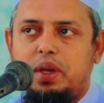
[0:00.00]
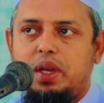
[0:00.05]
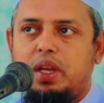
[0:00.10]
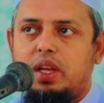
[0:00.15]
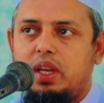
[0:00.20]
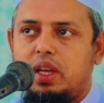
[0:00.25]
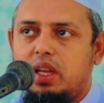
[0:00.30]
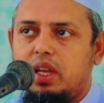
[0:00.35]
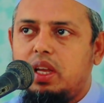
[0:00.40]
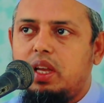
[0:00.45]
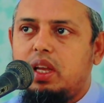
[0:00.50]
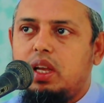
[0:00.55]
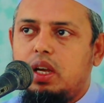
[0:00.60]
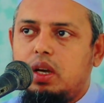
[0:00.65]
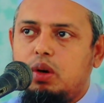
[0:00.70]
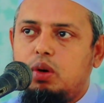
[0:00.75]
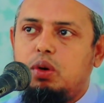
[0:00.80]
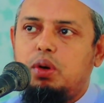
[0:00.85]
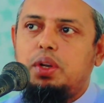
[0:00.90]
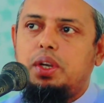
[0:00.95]
হবে
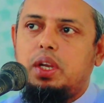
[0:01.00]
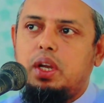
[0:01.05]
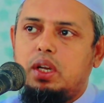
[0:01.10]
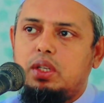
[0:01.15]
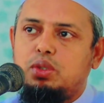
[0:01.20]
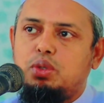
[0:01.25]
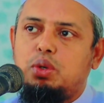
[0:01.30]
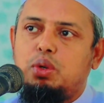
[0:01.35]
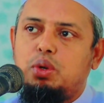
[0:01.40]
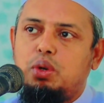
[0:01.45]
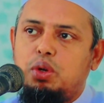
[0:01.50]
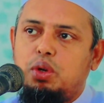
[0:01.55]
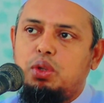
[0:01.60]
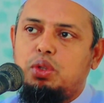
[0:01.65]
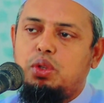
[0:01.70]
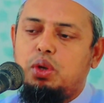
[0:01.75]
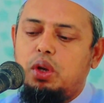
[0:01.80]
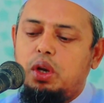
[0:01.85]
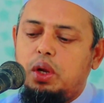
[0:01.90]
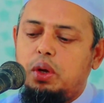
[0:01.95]
ওইটা
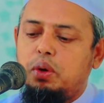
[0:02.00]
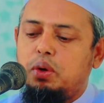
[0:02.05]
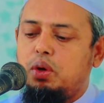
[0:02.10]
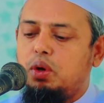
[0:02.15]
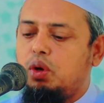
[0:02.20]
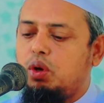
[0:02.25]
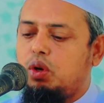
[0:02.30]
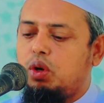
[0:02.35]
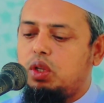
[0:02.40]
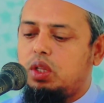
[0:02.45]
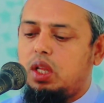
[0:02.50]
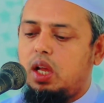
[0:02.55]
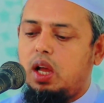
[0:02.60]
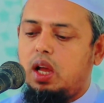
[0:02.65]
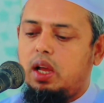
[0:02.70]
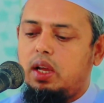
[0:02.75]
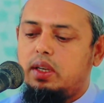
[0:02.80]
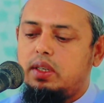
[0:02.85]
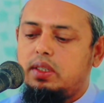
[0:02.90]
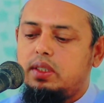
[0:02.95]
জরুরত হইলে অন্য
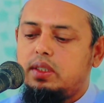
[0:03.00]
কথা